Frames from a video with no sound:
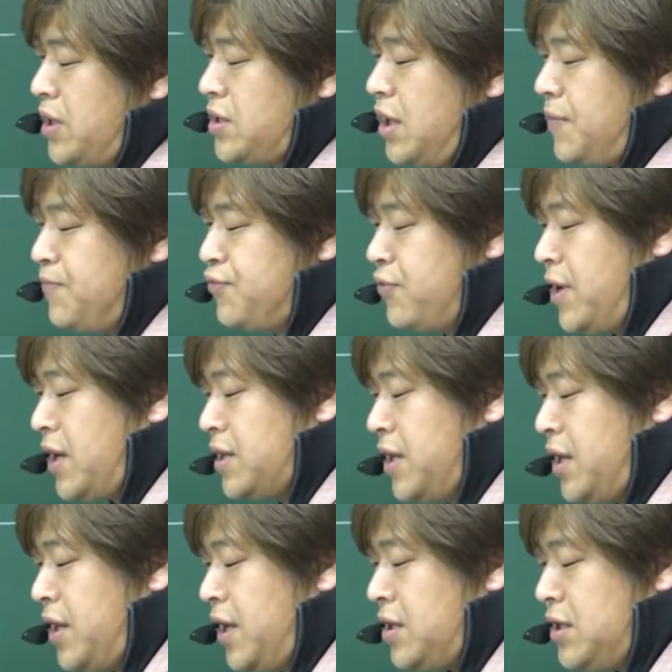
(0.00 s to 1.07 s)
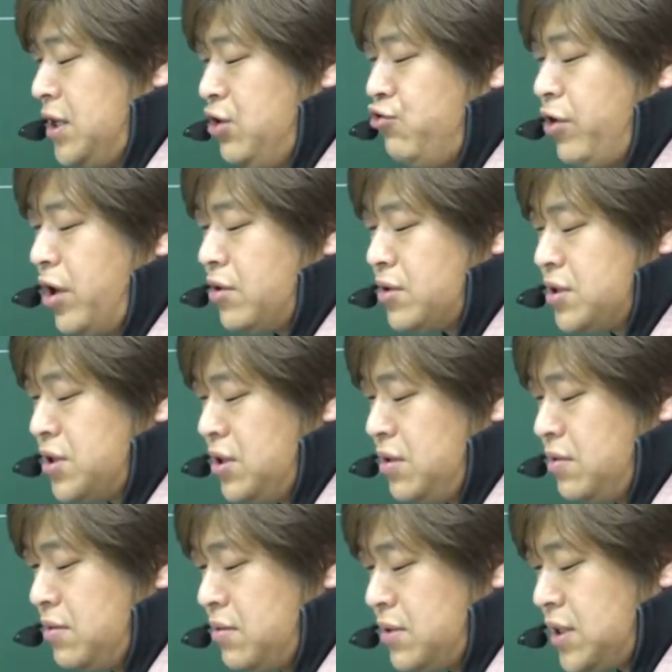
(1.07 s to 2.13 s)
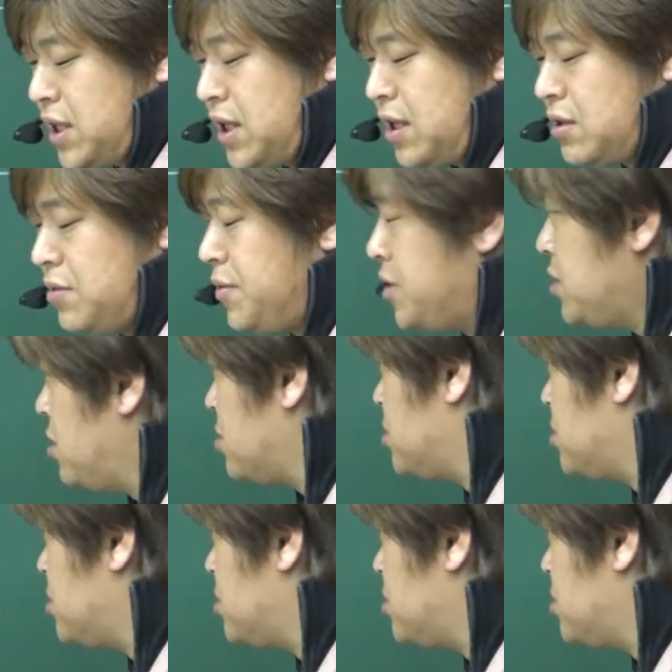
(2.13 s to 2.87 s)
그래프와 그에 대한 이유예요. 그렇죠? 자, 그러면요.